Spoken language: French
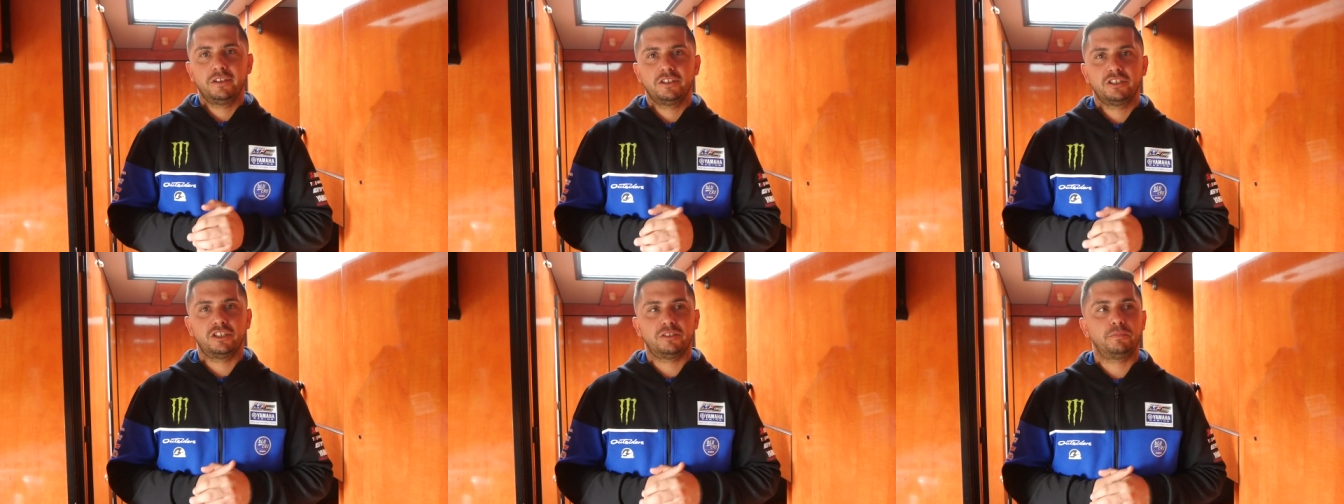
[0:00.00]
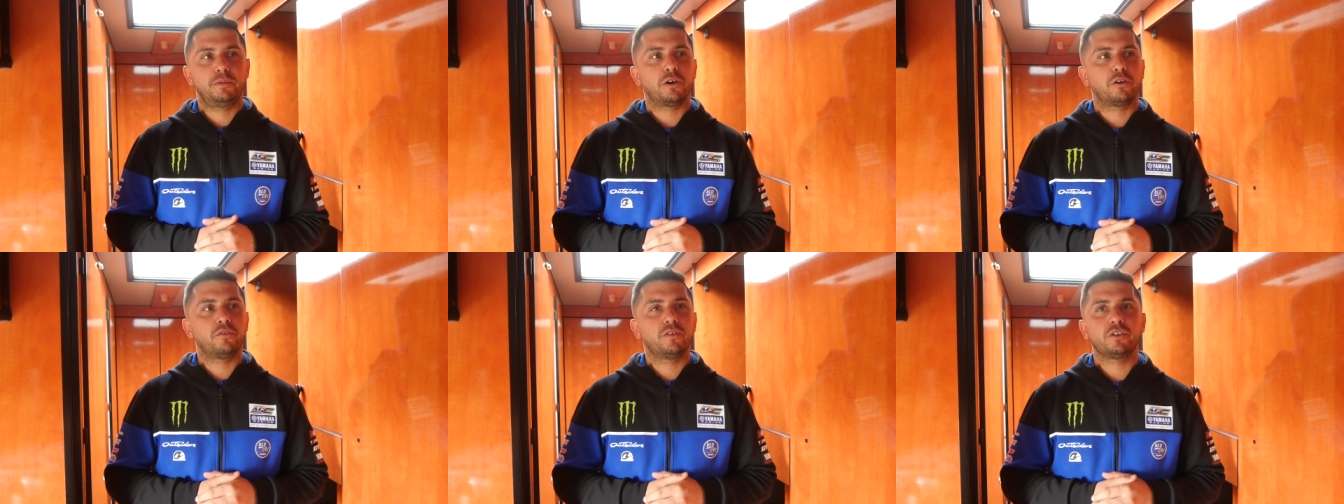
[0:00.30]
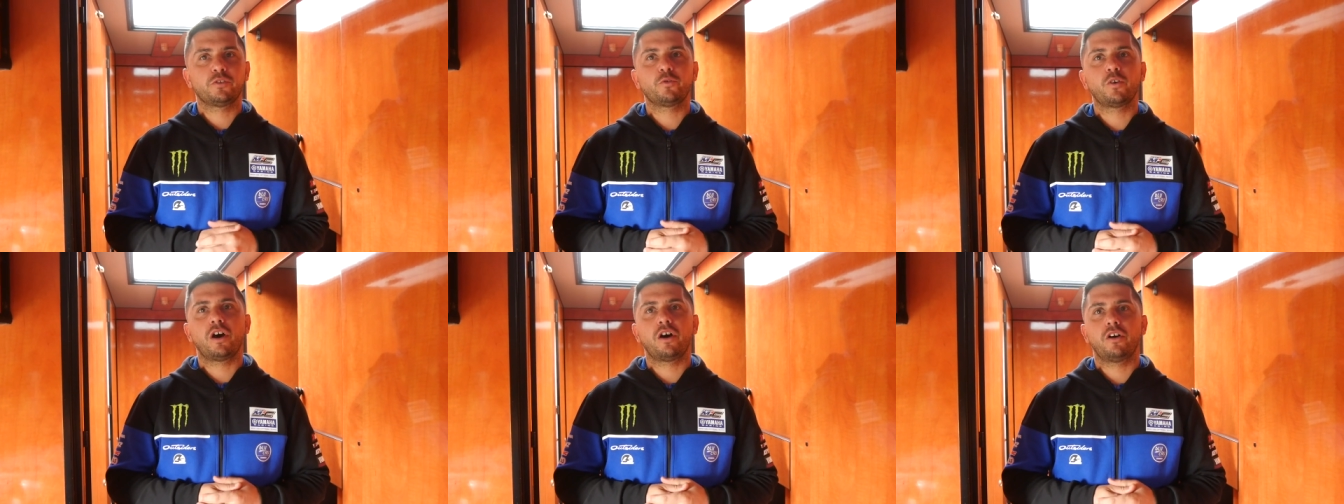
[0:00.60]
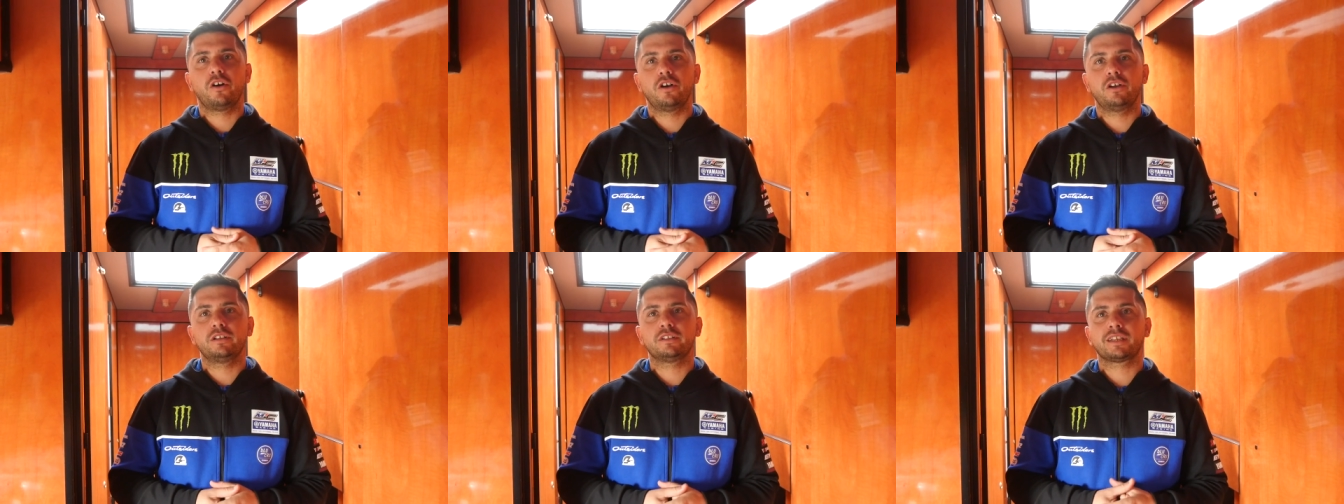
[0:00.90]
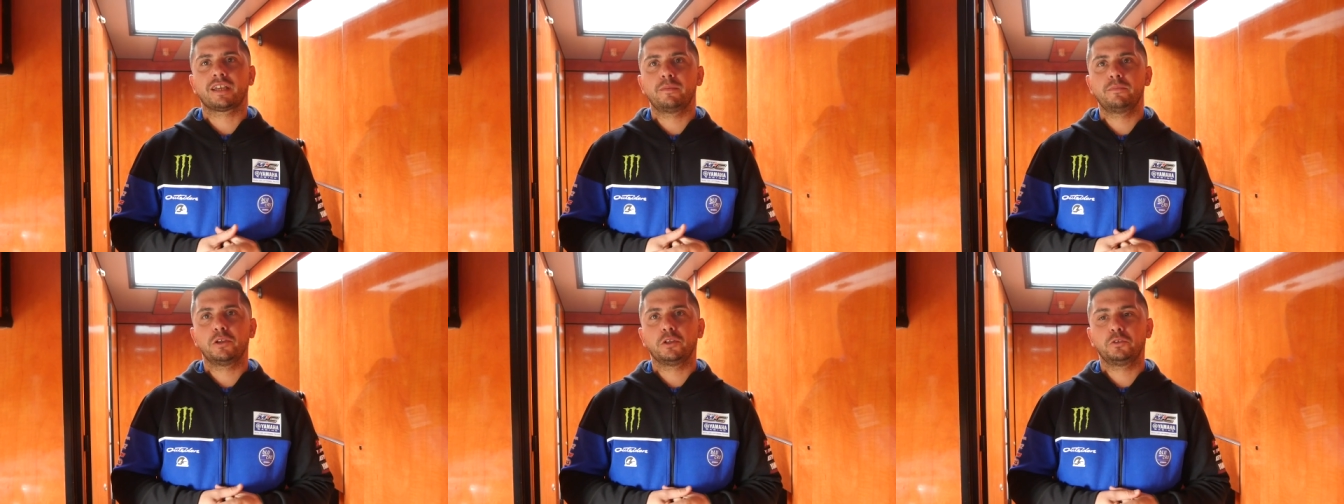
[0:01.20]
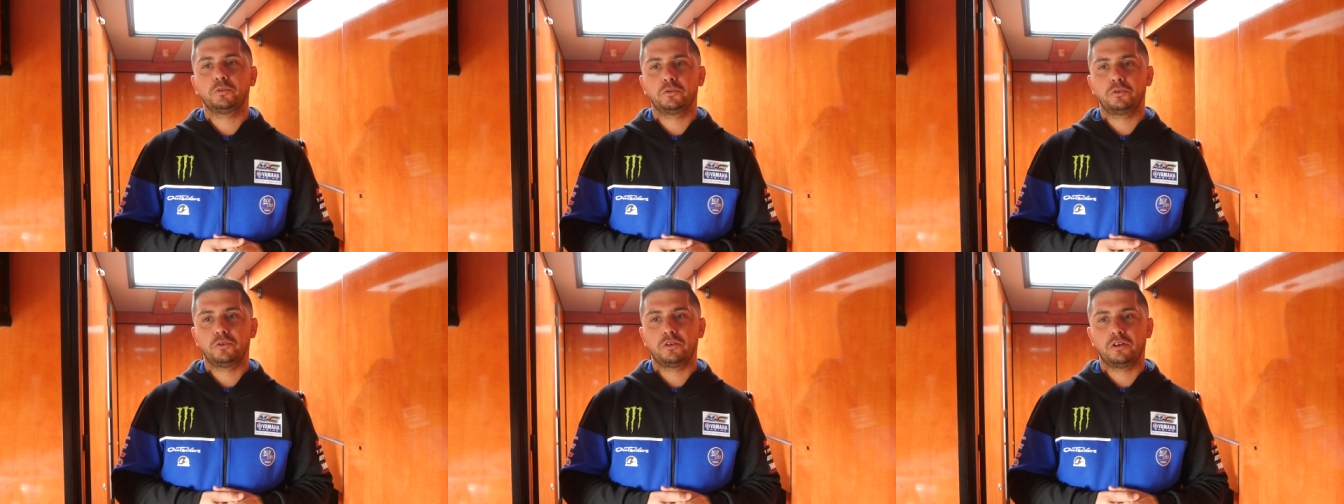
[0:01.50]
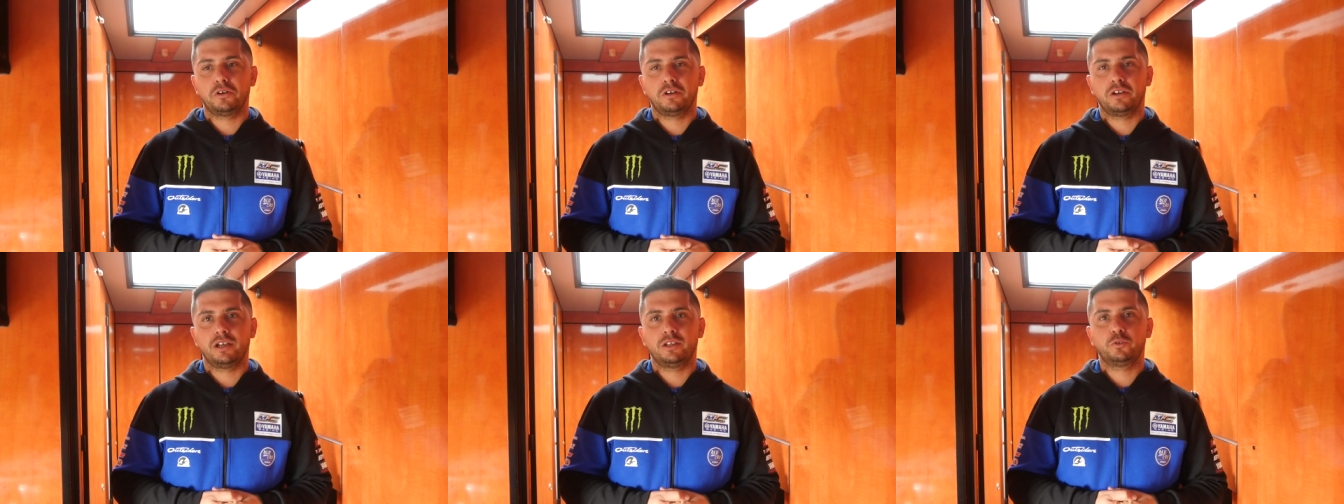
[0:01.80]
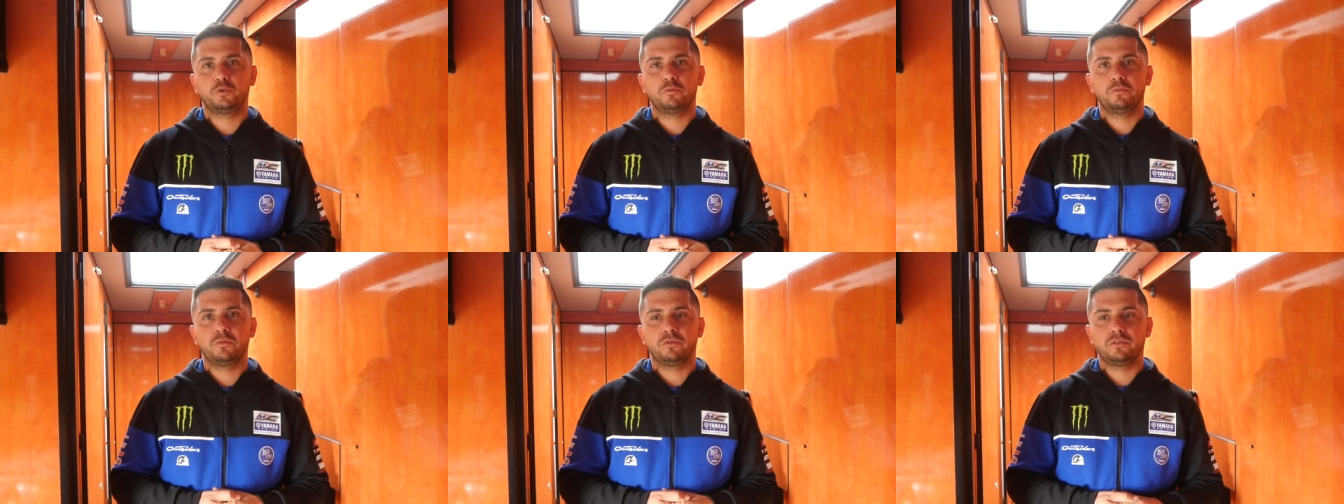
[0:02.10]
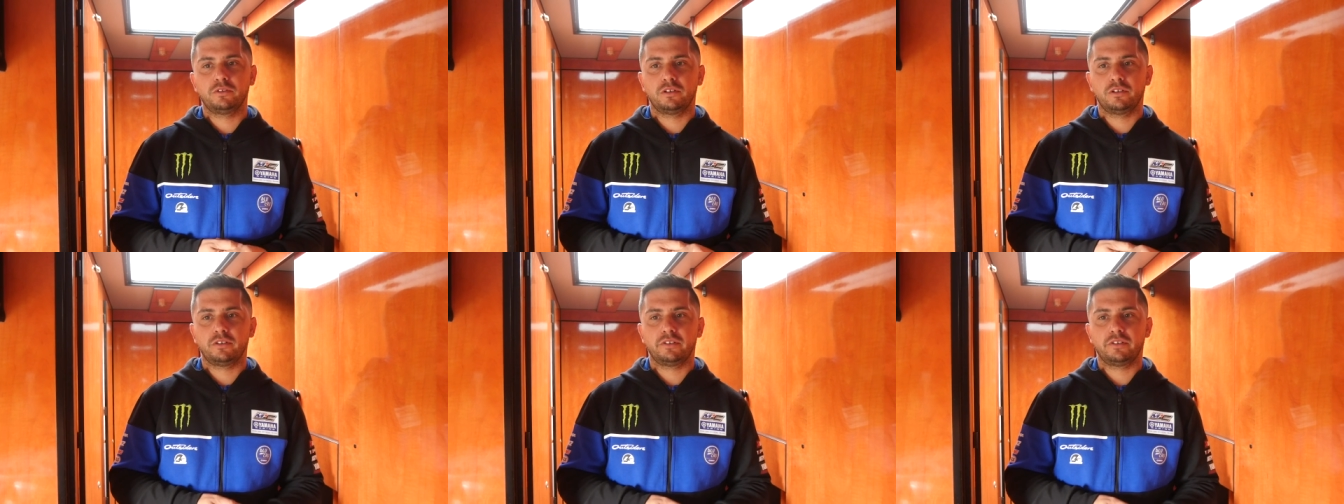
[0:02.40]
J'espère qu'on va se voir très bientôt à tout le monde.